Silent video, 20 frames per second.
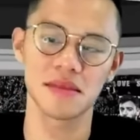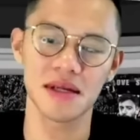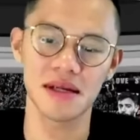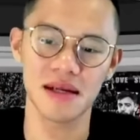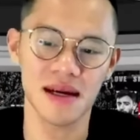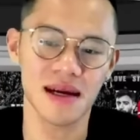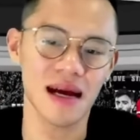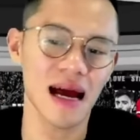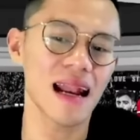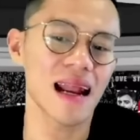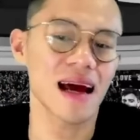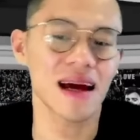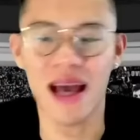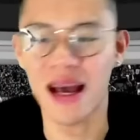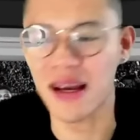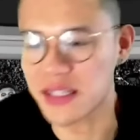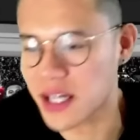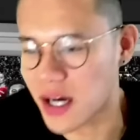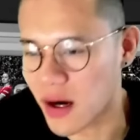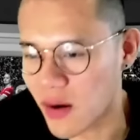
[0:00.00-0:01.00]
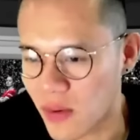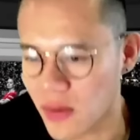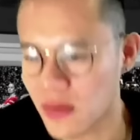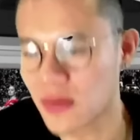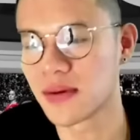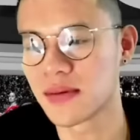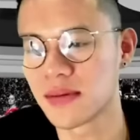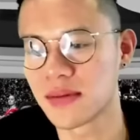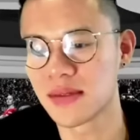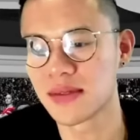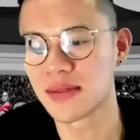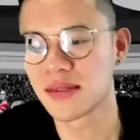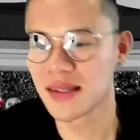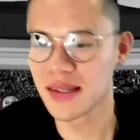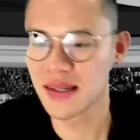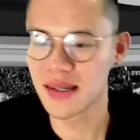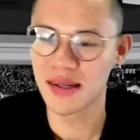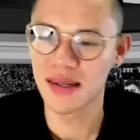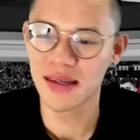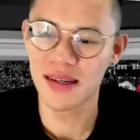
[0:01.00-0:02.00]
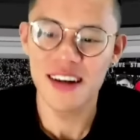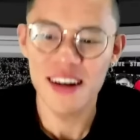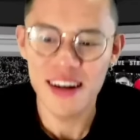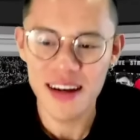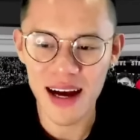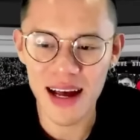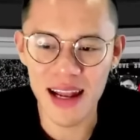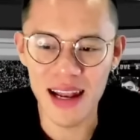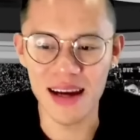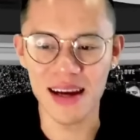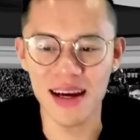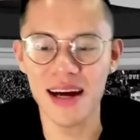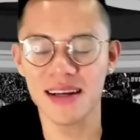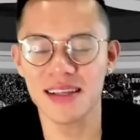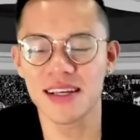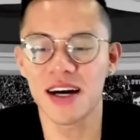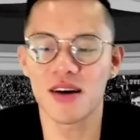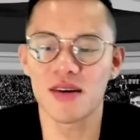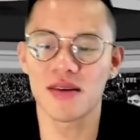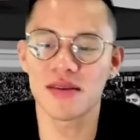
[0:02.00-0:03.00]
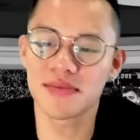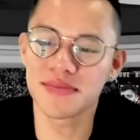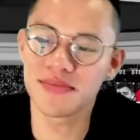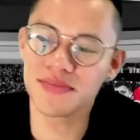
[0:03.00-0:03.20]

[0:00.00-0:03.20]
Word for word: Khá là ngang nhau. Khá là ngang nhau.